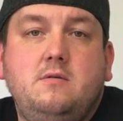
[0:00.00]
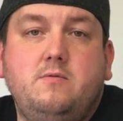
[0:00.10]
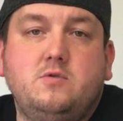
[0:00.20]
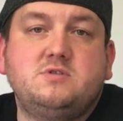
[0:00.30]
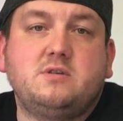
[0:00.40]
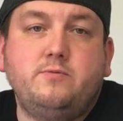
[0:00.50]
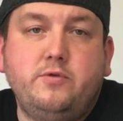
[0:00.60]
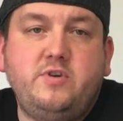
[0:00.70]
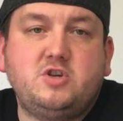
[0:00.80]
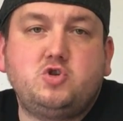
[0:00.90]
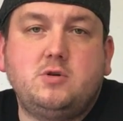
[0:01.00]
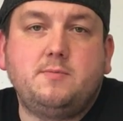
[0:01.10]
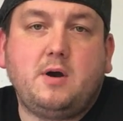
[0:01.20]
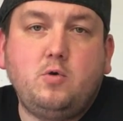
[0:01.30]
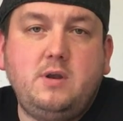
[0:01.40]
wo unsere Würfel jetzt schön
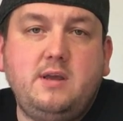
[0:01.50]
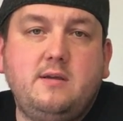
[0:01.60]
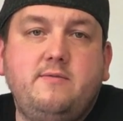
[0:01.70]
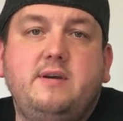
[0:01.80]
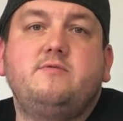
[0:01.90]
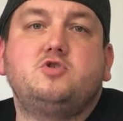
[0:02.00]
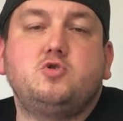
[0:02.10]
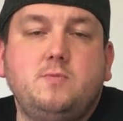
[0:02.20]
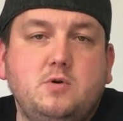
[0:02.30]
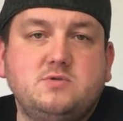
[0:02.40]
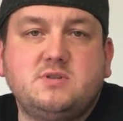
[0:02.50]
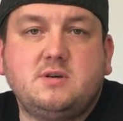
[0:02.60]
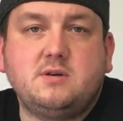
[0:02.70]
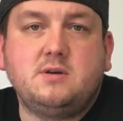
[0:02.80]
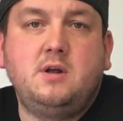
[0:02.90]
im Rauch liegen, werden wir schon mal
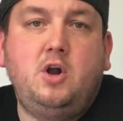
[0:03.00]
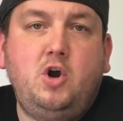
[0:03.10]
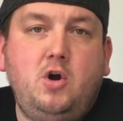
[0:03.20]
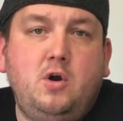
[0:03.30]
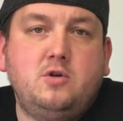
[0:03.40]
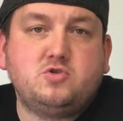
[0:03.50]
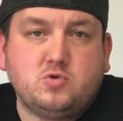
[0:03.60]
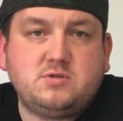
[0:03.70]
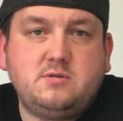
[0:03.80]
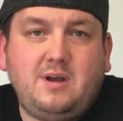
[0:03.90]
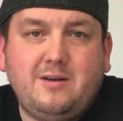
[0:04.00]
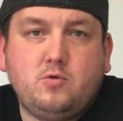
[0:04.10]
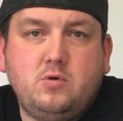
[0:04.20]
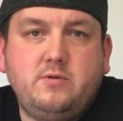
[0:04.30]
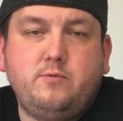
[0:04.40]
unsere Soße
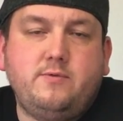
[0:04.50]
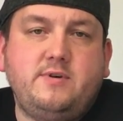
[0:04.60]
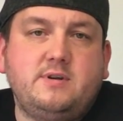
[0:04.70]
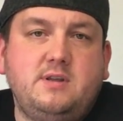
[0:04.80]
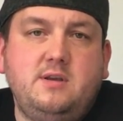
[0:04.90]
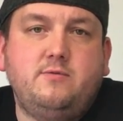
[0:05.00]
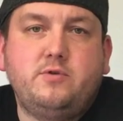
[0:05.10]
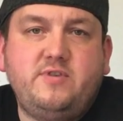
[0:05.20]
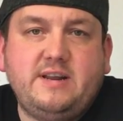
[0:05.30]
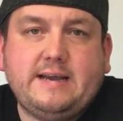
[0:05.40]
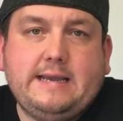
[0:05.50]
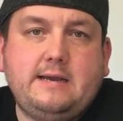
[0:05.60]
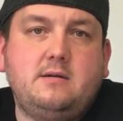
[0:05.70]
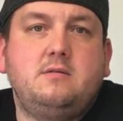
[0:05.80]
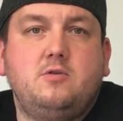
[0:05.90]
anrühren, wo wir die Würfel
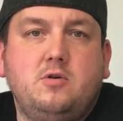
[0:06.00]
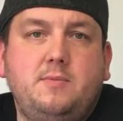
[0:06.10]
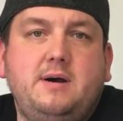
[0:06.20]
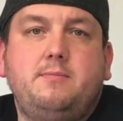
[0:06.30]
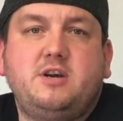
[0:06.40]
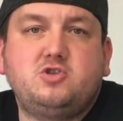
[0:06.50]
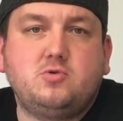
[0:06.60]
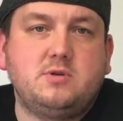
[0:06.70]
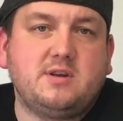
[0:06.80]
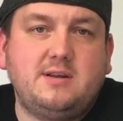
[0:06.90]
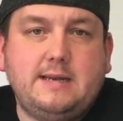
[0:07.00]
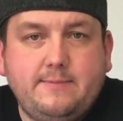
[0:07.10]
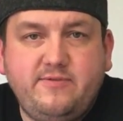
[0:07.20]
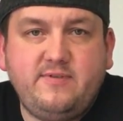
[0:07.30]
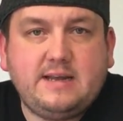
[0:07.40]
nachher noch mal ein paar Stunden drinne
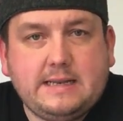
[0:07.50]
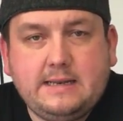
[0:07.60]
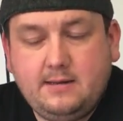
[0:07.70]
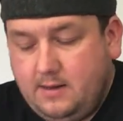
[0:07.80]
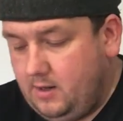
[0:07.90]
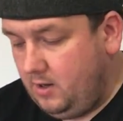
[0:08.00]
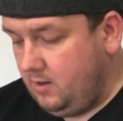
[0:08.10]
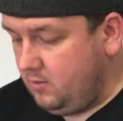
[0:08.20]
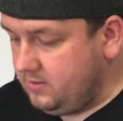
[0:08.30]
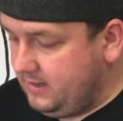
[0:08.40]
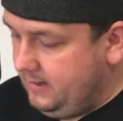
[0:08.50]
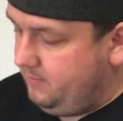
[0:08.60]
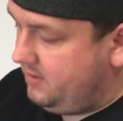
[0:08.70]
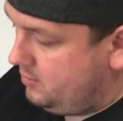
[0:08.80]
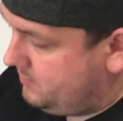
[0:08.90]
dämpfen werden. Und dann
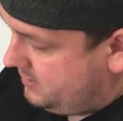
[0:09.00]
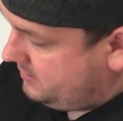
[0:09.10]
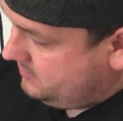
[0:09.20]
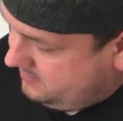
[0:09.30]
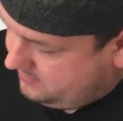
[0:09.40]
nehme ich immer